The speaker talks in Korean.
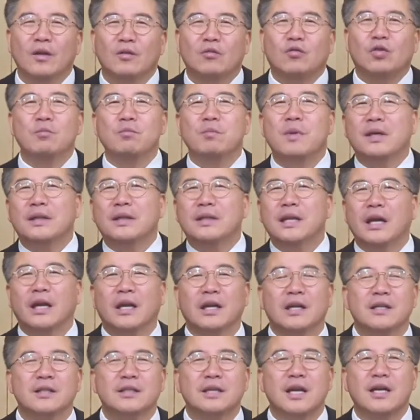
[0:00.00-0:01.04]

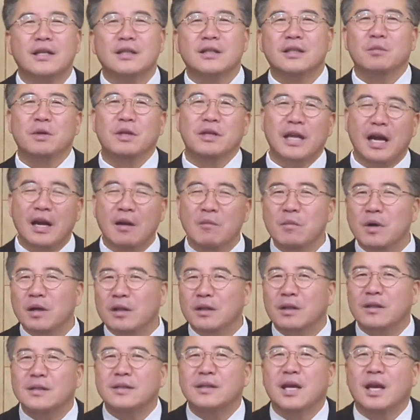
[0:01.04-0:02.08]
뒷마당에는 사슴이
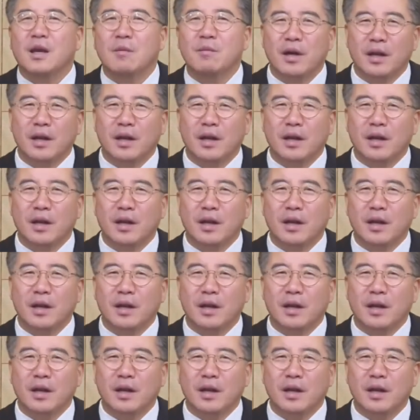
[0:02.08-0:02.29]
날마다 세